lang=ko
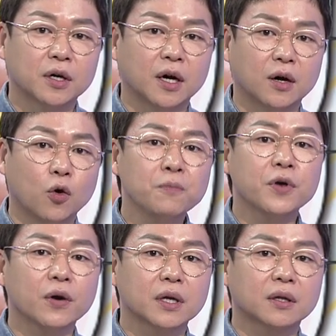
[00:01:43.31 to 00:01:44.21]
아, 홈
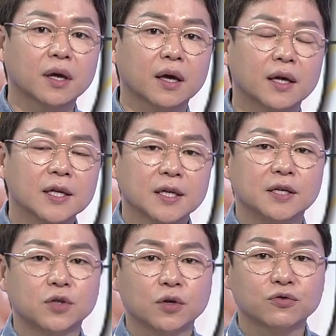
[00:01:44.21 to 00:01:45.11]
경기 때
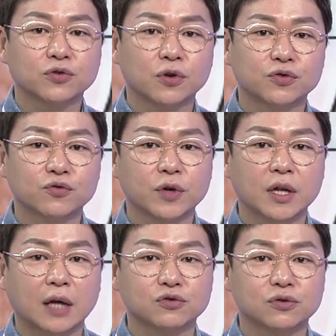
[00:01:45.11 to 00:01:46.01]
이선규 선수를
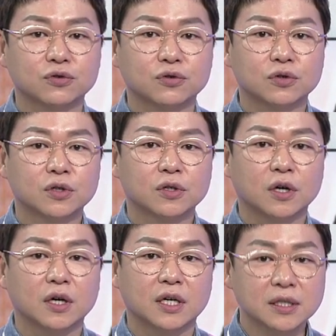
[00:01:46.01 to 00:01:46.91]
위한 아주 어,